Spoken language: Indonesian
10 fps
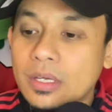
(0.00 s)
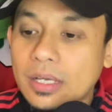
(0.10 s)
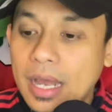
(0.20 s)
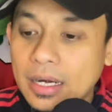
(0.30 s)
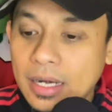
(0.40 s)

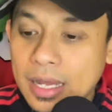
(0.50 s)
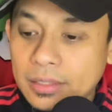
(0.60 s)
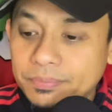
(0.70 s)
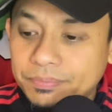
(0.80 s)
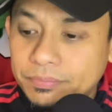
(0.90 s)

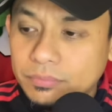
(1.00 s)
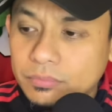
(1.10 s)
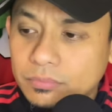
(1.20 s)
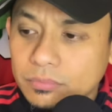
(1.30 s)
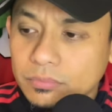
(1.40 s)
Karena
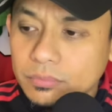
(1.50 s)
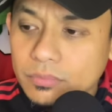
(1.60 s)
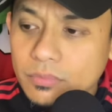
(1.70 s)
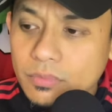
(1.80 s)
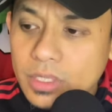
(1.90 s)

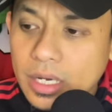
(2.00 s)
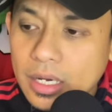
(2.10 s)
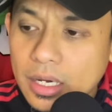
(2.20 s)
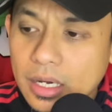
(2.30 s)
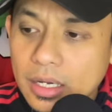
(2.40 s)

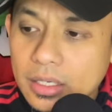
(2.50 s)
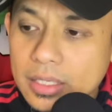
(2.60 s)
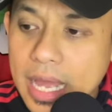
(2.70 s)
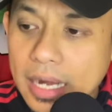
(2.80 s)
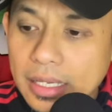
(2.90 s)
uh,
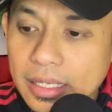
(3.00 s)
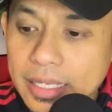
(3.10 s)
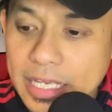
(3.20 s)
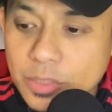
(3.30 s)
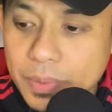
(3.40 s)
dari
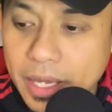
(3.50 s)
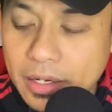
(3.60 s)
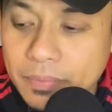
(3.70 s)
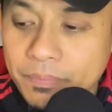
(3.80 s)
ESPN